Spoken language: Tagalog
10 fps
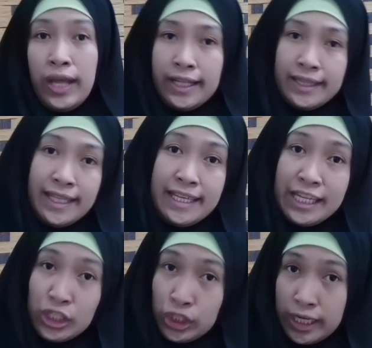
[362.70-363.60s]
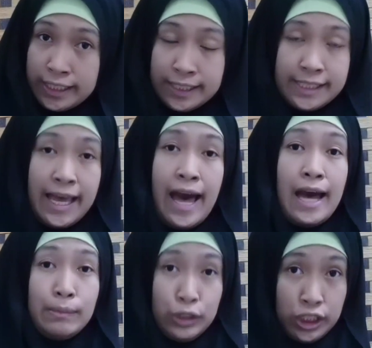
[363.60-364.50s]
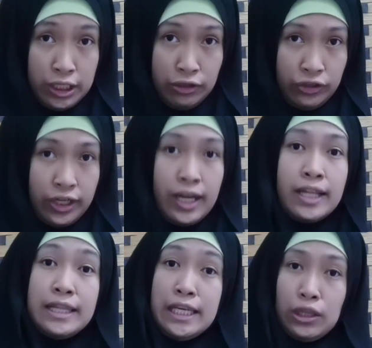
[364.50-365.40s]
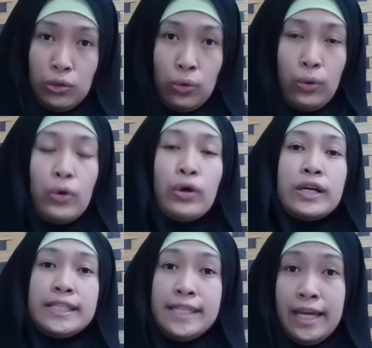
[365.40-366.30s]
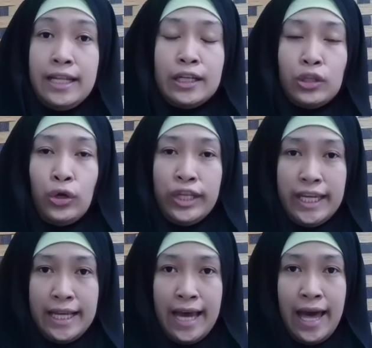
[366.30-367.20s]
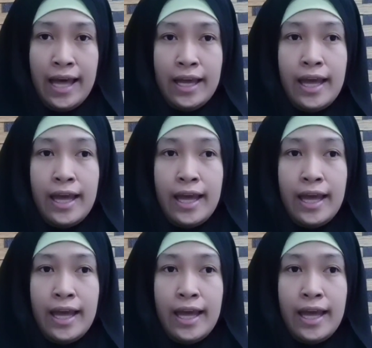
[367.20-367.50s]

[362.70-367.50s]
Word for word: connected yan siya sa Abshir dito kasi electronic nga.